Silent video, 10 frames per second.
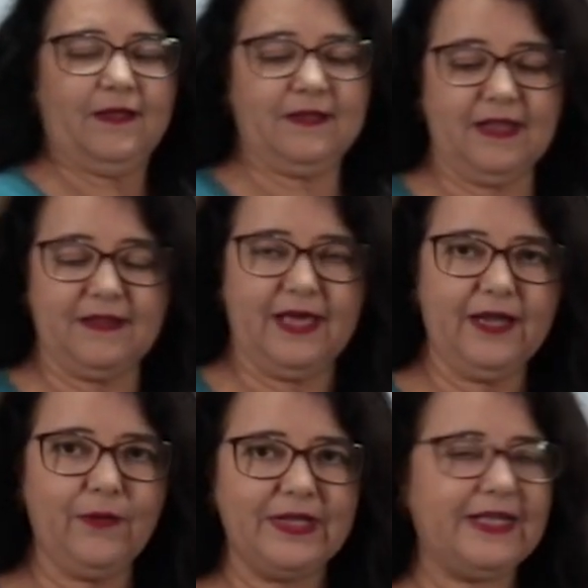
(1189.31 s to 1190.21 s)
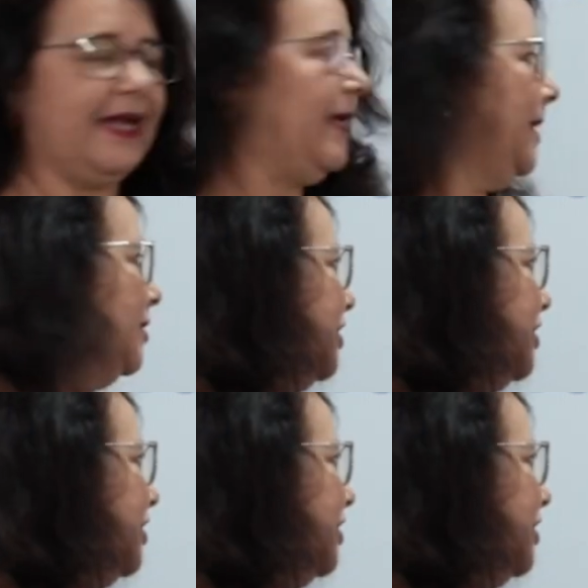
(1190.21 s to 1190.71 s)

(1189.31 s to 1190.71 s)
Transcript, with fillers: Entenderam até aí,